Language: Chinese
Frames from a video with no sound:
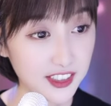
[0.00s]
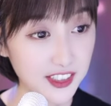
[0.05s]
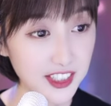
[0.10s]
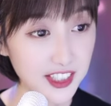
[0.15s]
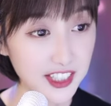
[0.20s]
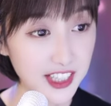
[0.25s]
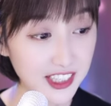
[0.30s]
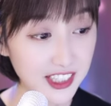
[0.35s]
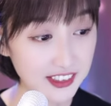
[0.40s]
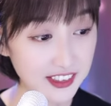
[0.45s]

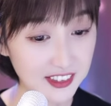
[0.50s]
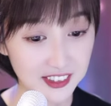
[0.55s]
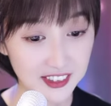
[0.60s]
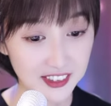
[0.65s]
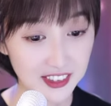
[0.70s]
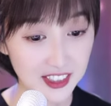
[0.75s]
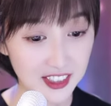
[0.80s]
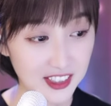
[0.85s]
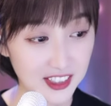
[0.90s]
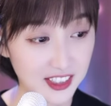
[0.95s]
今天，
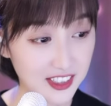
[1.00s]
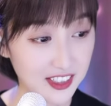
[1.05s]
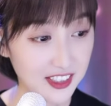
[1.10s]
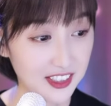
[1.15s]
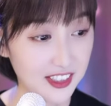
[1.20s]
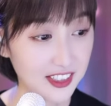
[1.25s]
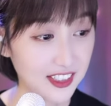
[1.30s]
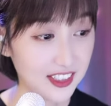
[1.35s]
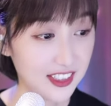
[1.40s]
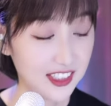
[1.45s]

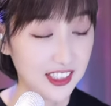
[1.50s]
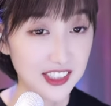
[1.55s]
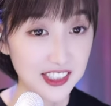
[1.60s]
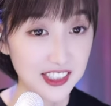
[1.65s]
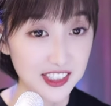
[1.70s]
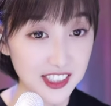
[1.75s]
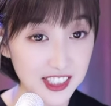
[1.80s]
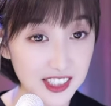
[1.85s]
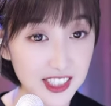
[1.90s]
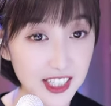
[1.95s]

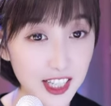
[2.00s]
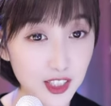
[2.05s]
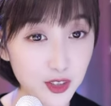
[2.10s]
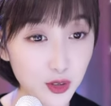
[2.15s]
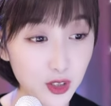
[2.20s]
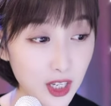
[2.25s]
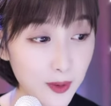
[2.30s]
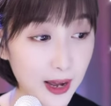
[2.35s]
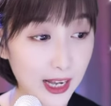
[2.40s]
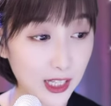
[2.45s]
今
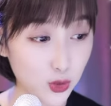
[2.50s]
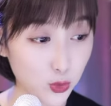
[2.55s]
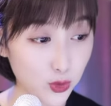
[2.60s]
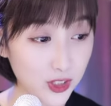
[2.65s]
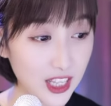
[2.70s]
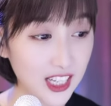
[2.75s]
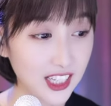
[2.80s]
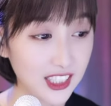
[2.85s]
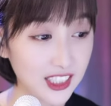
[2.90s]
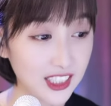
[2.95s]
天就得
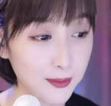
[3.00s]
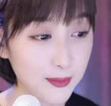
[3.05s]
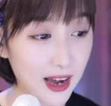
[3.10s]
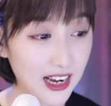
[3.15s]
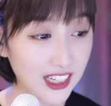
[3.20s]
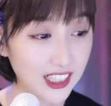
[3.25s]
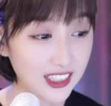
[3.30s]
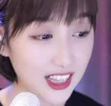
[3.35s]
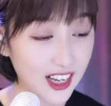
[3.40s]
把昨天扔的